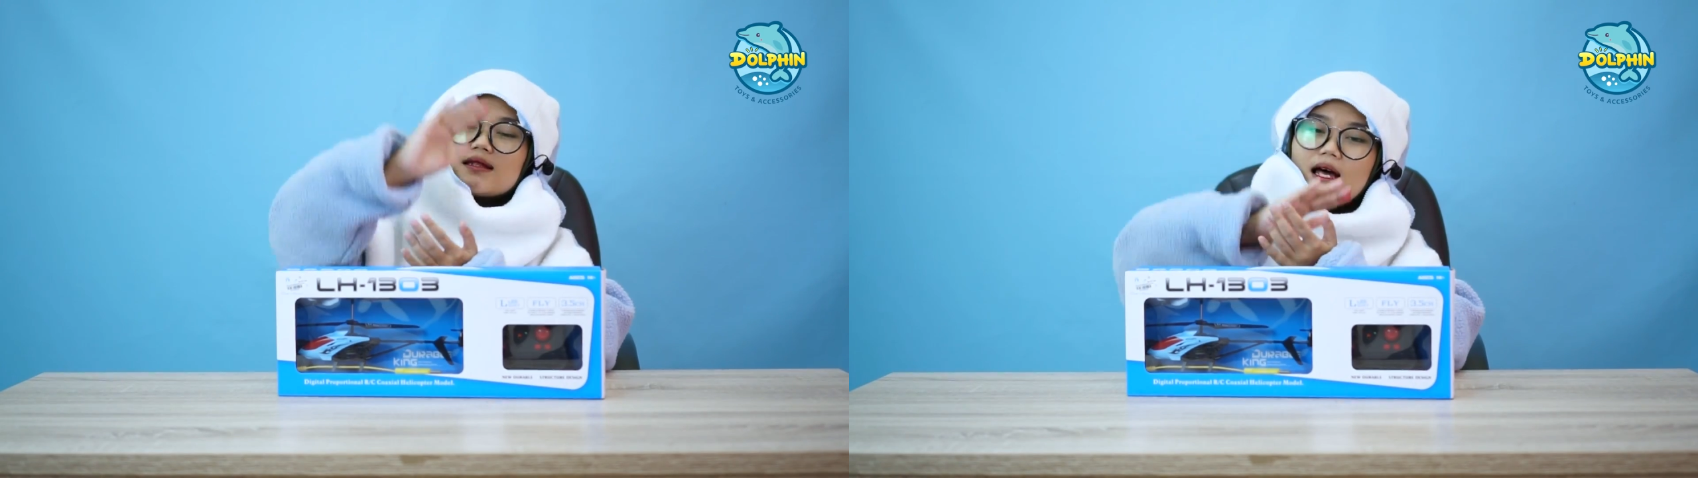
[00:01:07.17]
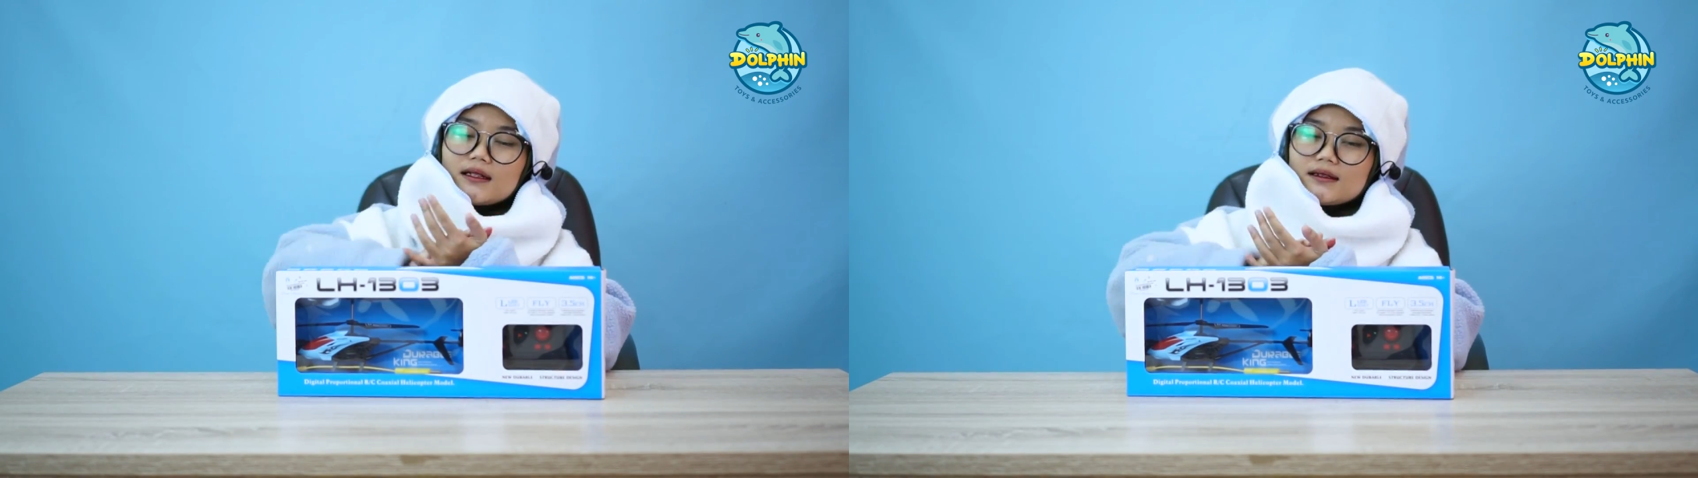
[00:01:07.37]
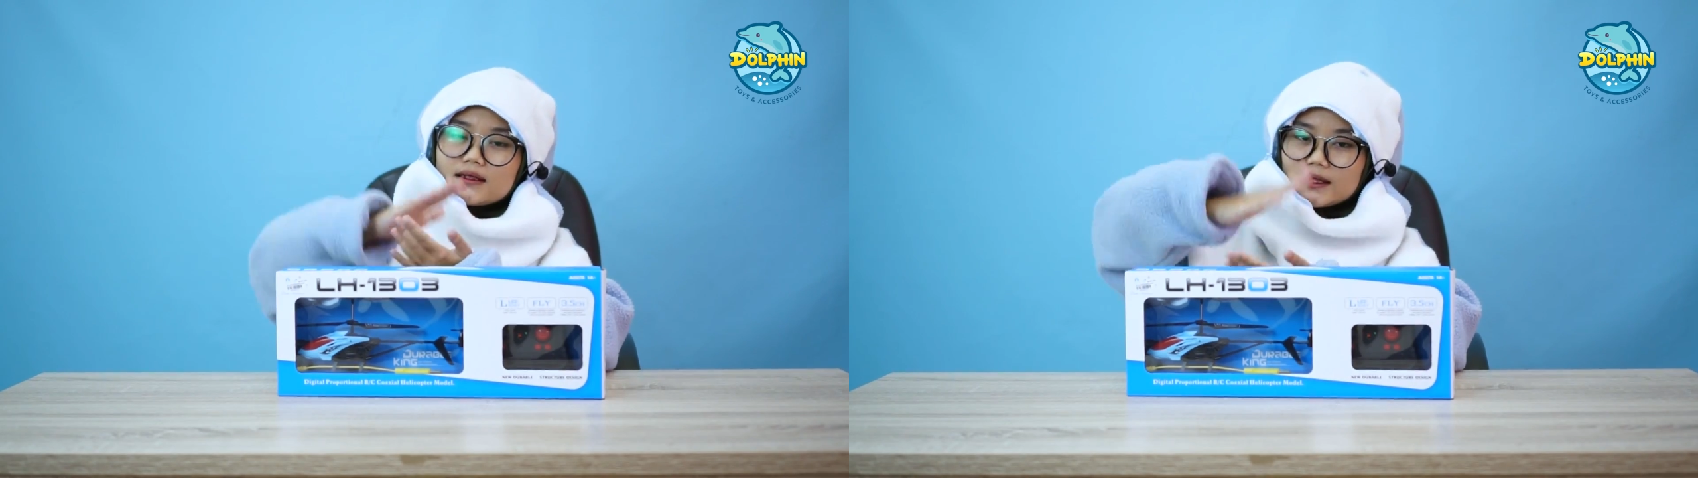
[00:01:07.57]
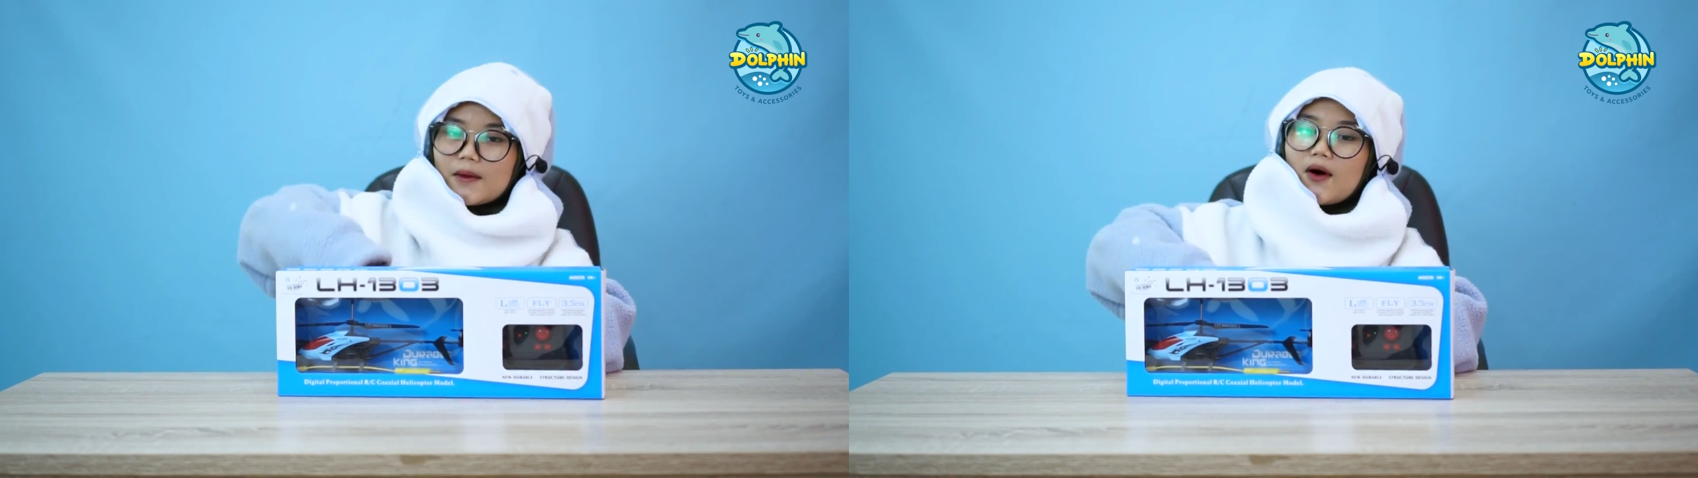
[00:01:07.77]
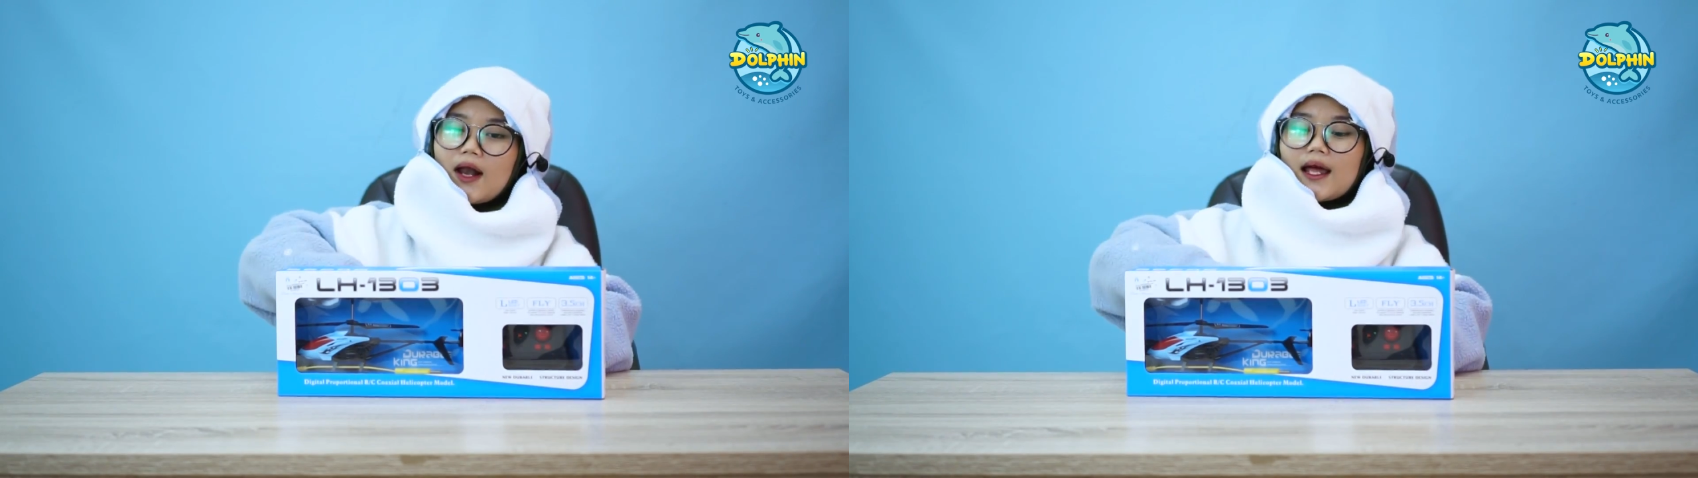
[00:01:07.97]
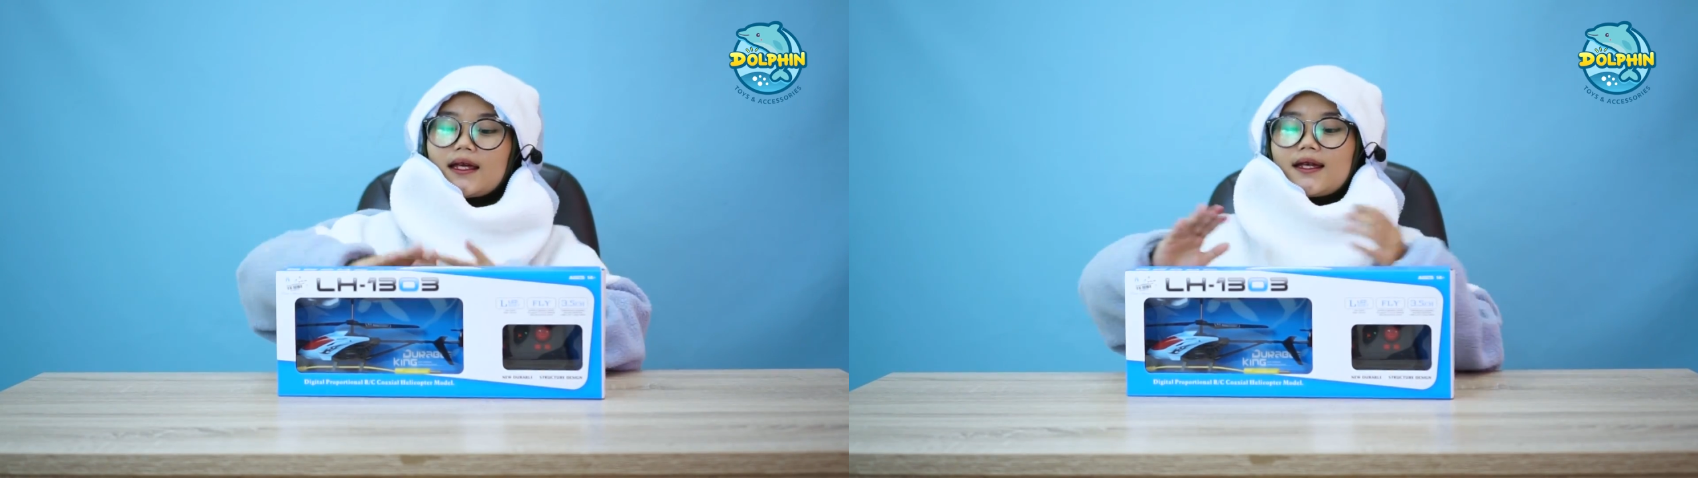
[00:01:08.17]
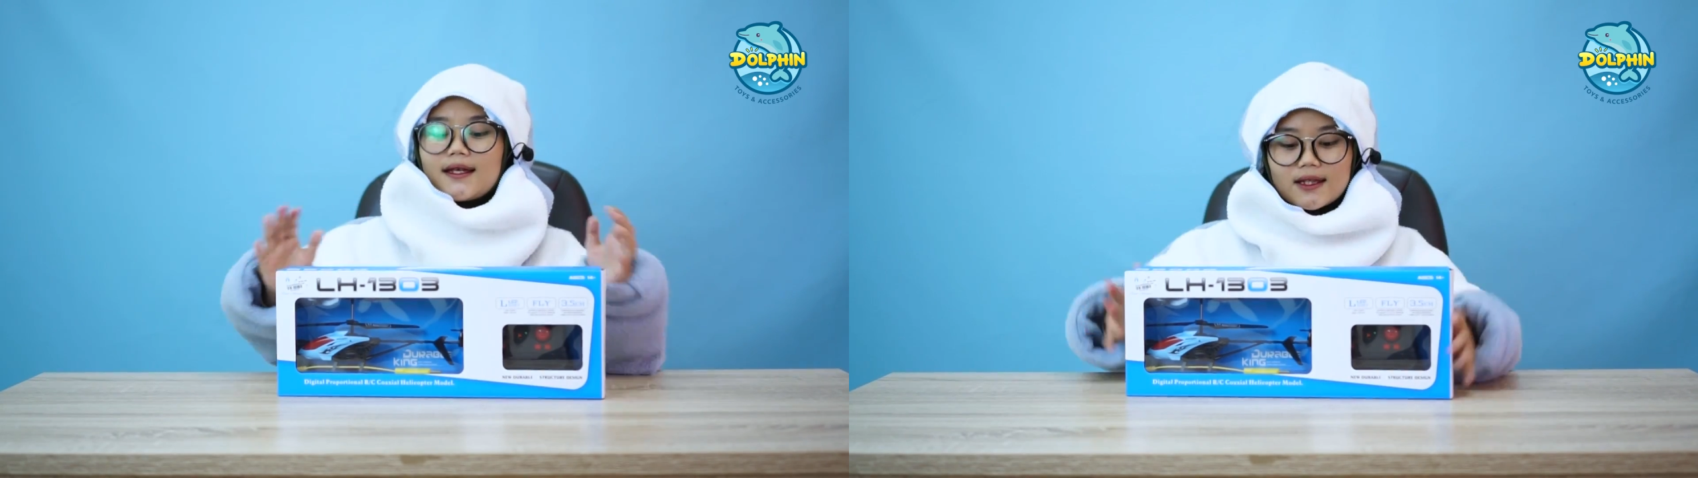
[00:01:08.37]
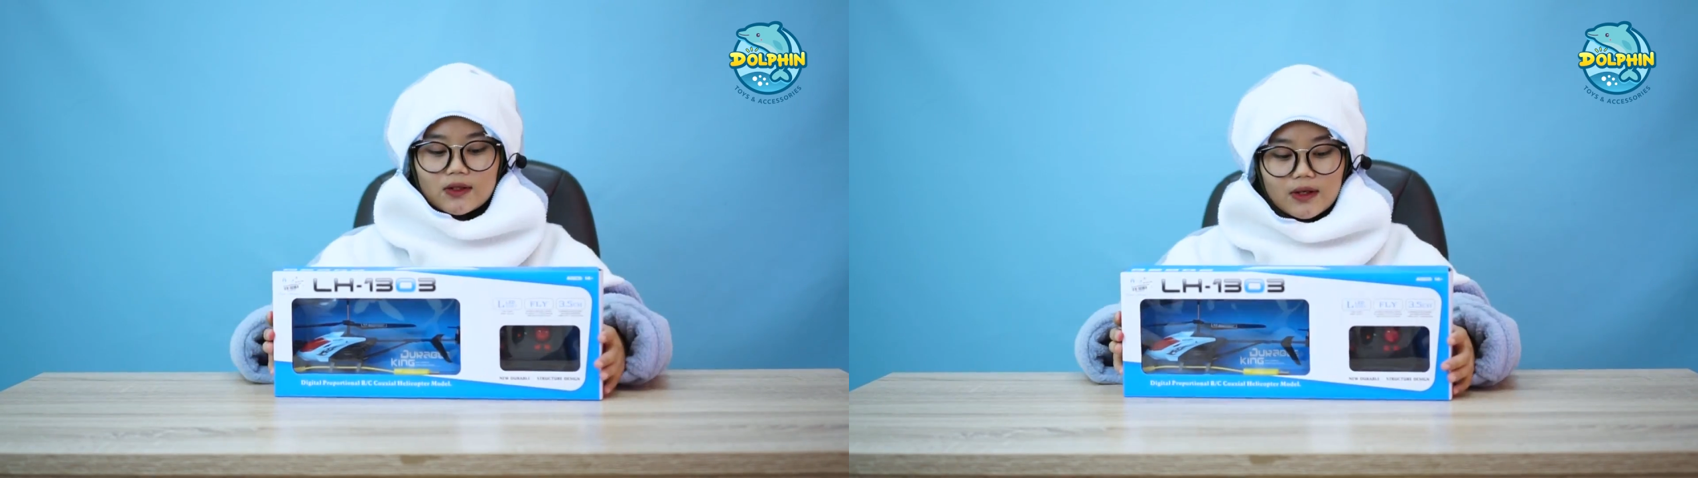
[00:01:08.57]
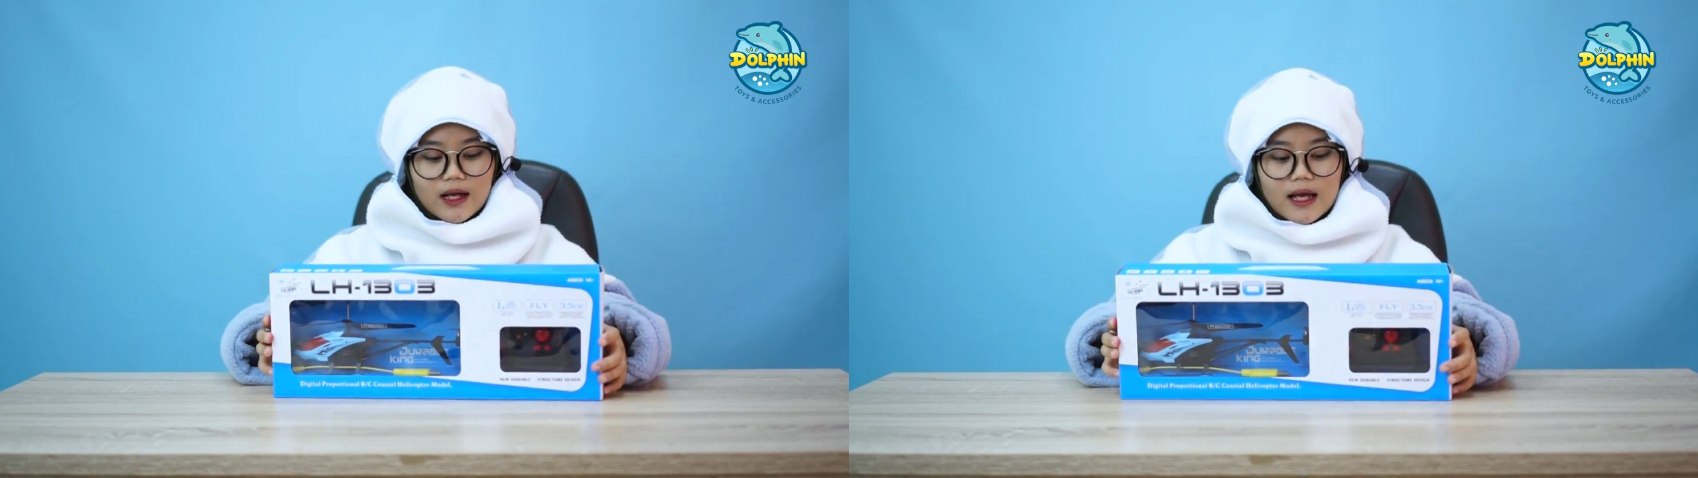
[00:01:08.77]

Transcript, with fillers: dan ke bawah lagi gitu.